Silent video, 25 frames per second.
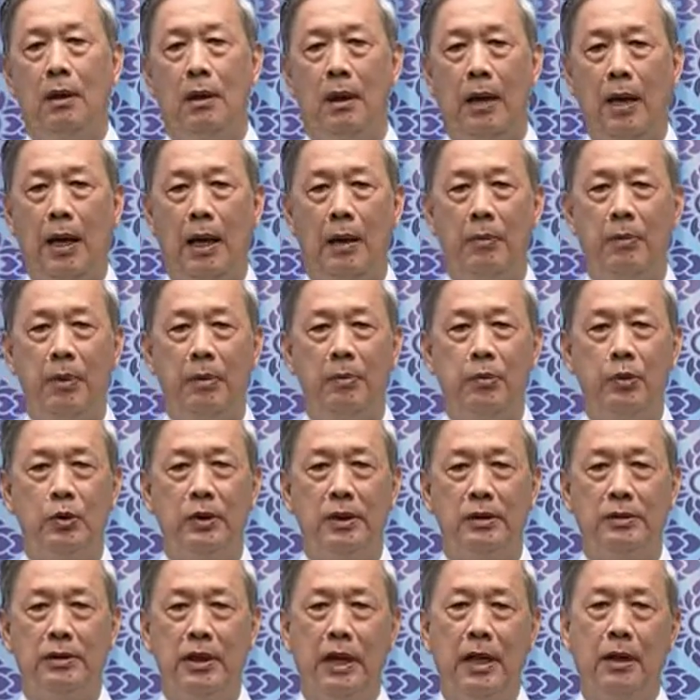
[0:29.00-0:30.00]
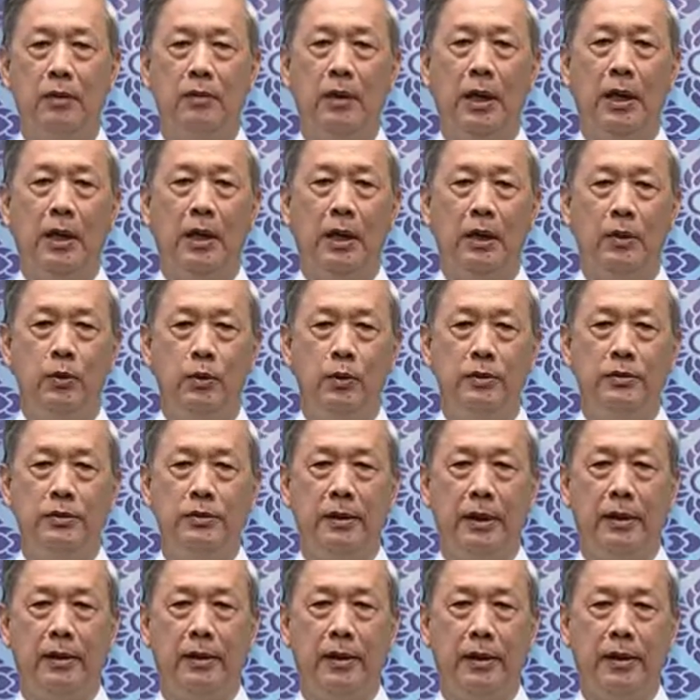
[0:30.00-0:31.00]
ข้าพระพุทธเจ้านายอดุล
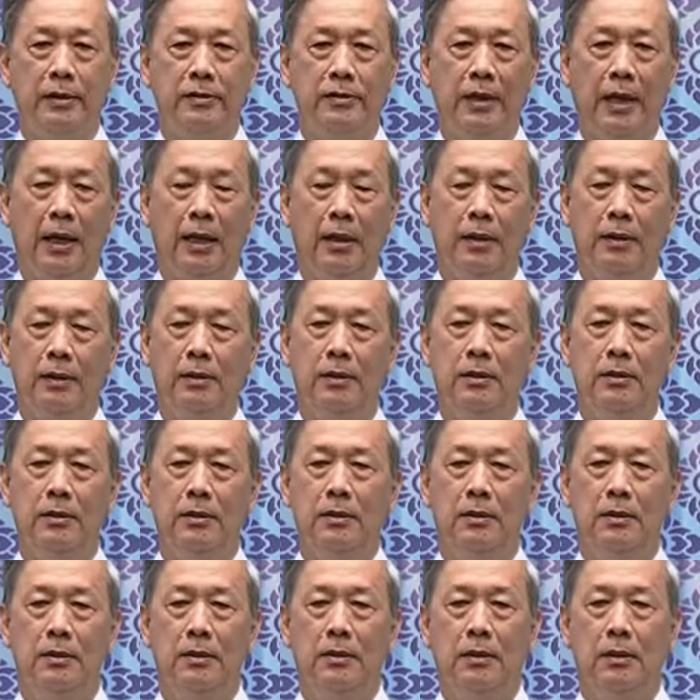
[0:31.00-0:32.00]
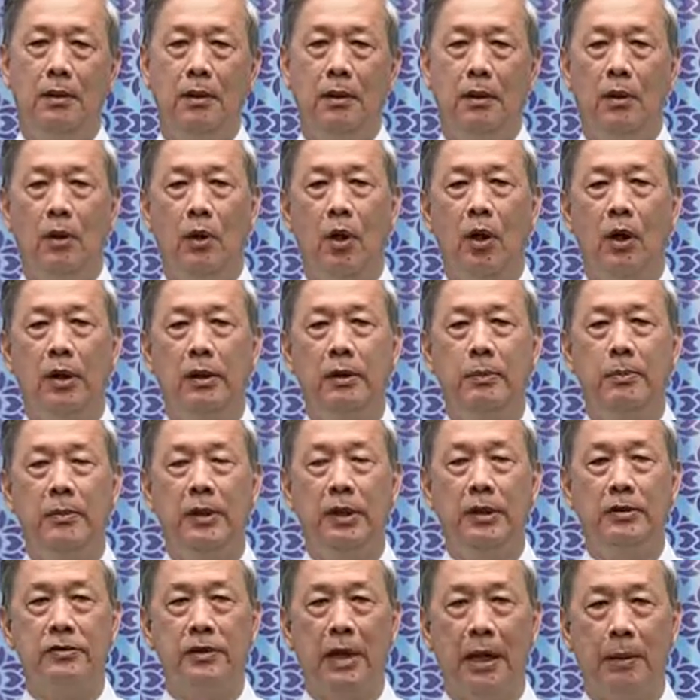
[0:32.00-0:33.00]
จันทรศักดิ์รองอธิบดี
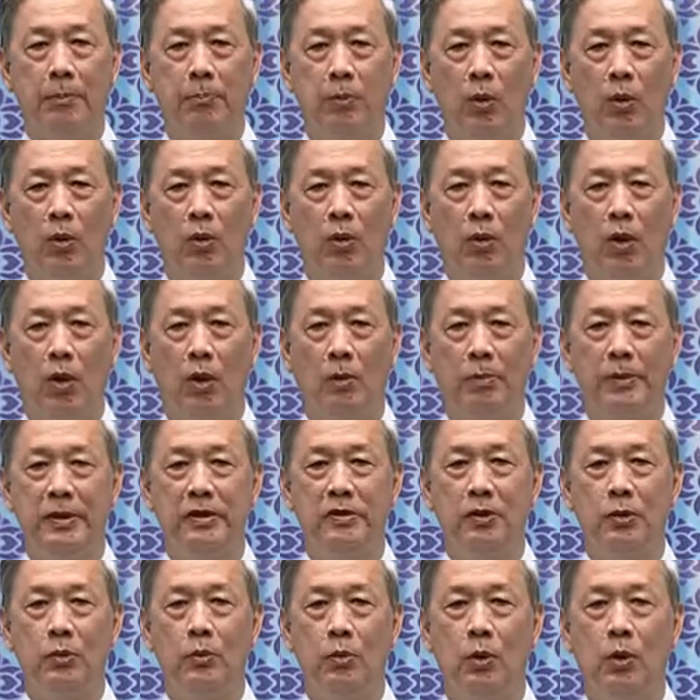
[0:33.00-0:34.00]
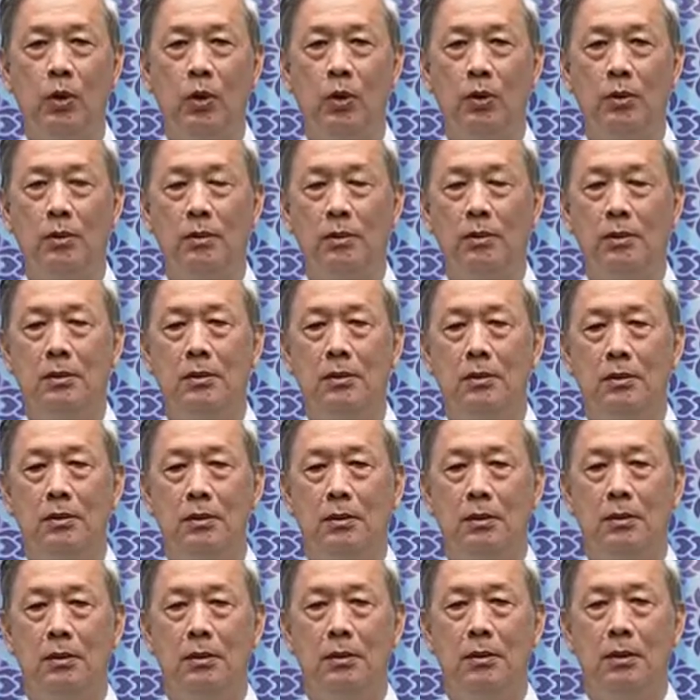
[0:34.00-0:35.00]
สารปกครองพิษณุโลก
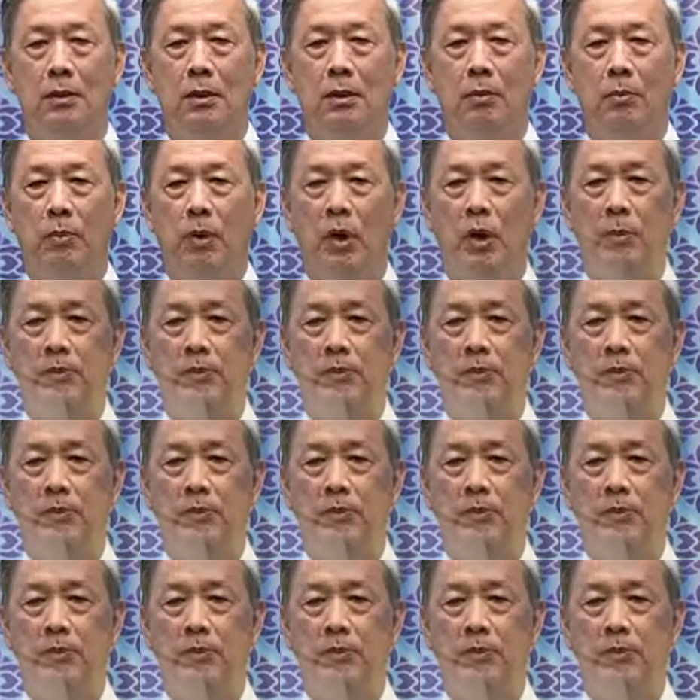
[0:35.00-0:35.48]
พร้อม